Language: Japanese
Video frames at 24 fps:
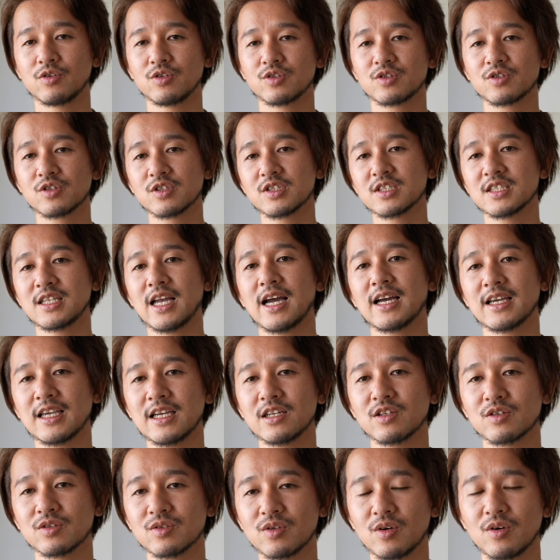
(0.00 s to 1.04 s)
映してあげ
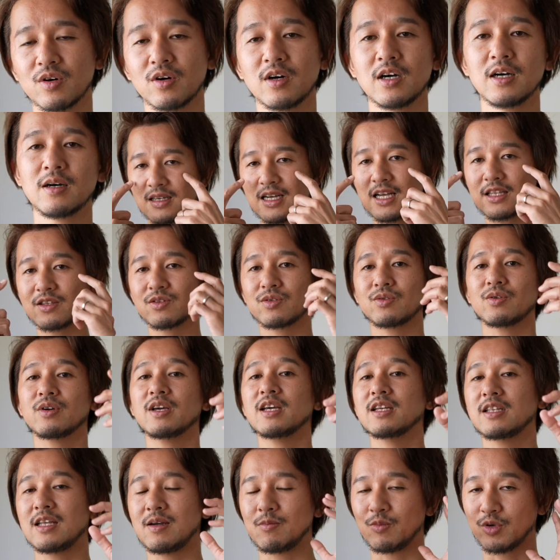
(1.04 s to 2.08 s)
るとカット
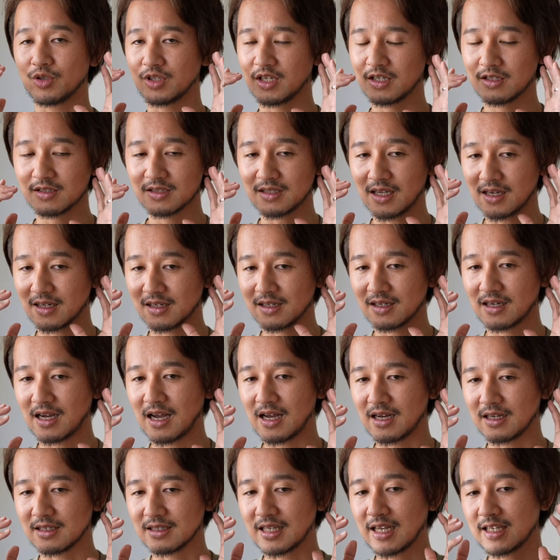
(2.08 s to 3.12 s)
A でモデルさん
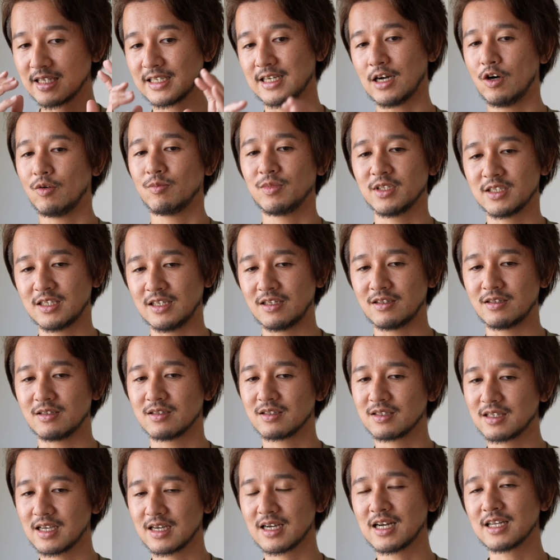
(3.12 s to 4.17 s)
が何かを見てる
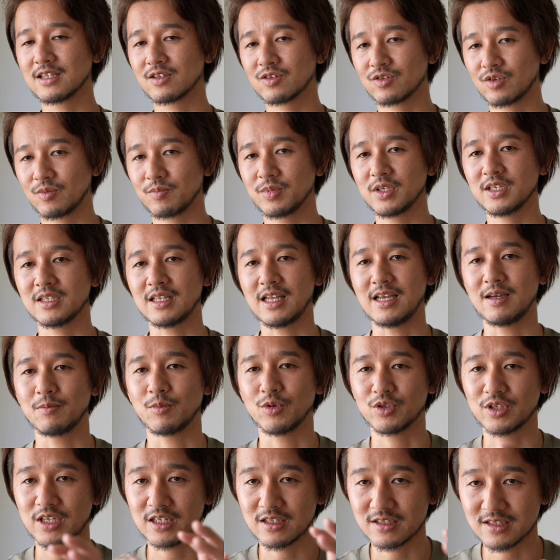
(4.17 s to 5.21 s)
でカット B で
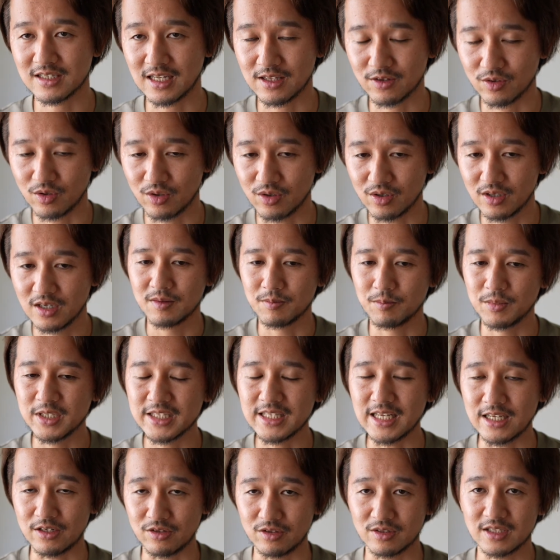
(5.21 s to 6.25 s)
モデルさんの見
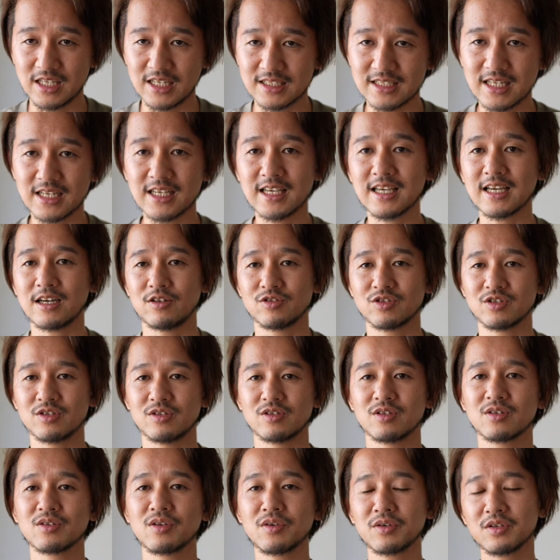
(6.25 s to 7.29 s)
てる手先が映
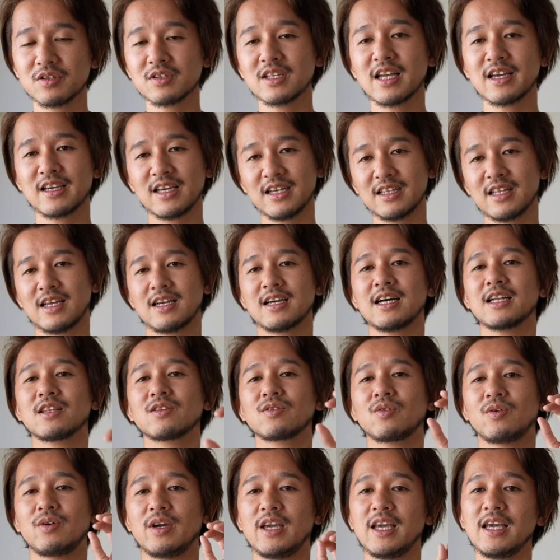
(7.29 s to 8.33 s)
るというだけで
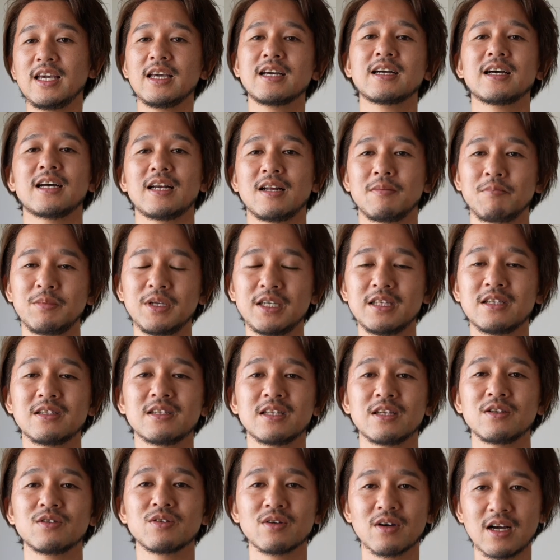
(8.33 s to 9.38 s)
カット A から B っ
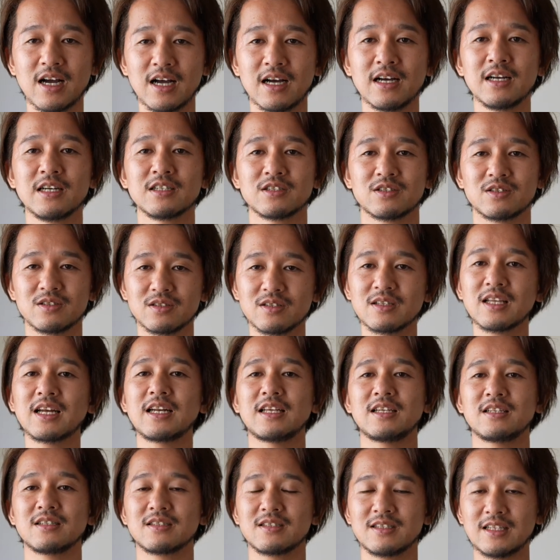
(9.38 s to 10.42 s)
ていうのがすんな
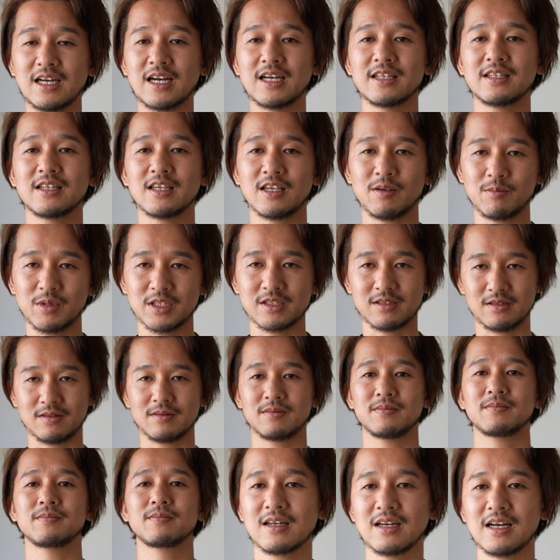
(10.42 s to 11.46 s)
りつながってきます。
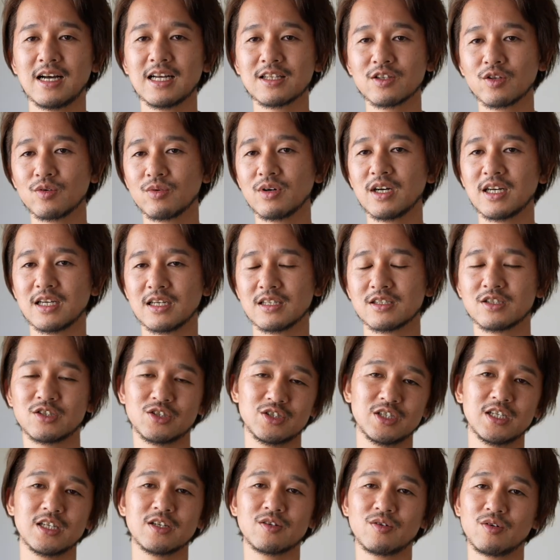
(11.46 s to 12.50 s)
あとは主
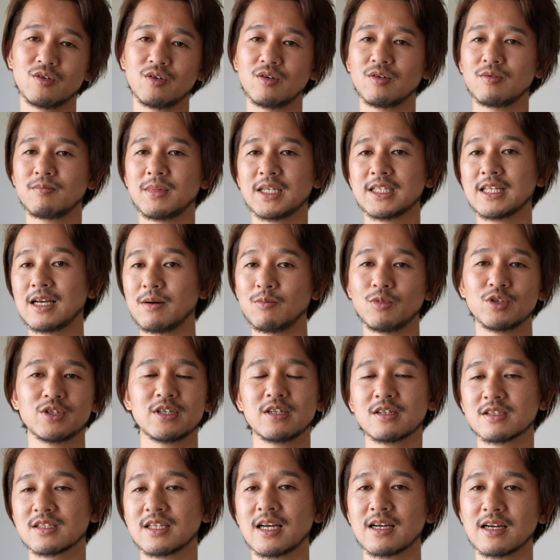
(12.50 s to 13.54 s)
人公また
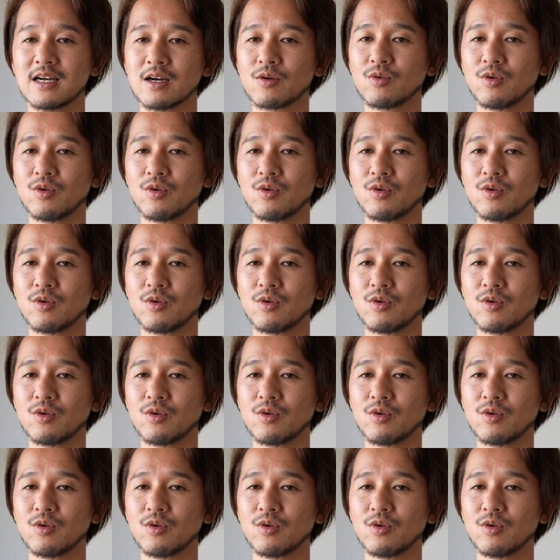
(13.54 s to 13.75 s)
モデルさんが